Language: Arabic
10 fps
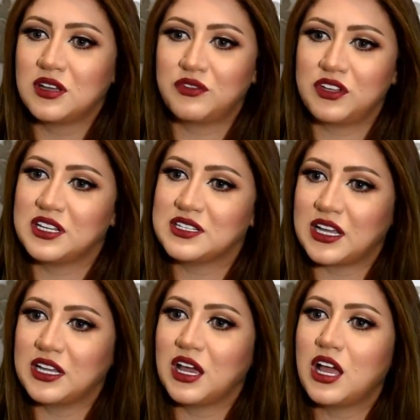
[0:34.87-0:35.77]
في
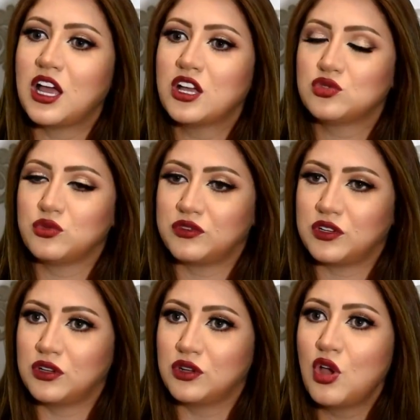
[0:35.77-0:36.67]
الديزاينات
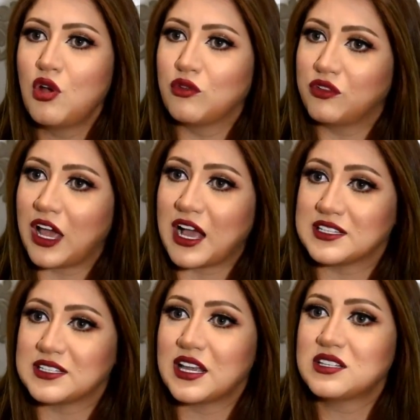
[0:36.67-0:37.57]
وفي وفي
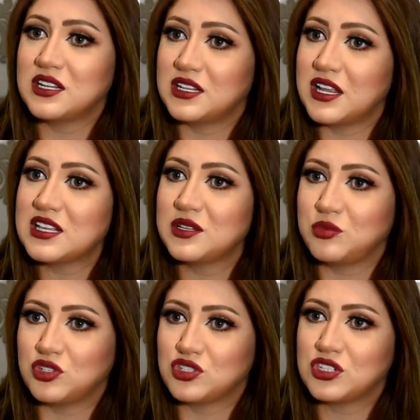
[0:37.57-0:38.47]
القصات اللي
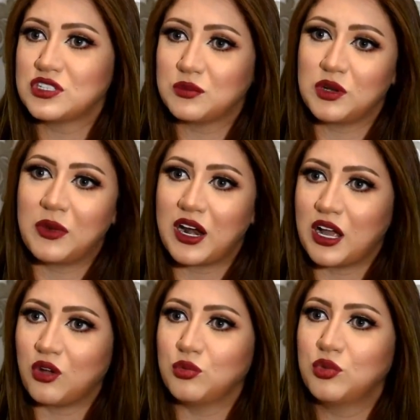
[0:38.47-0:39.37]
تناسب الجسم
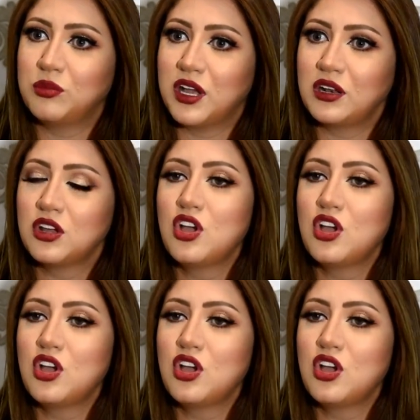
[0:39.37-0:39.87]
المراه عموما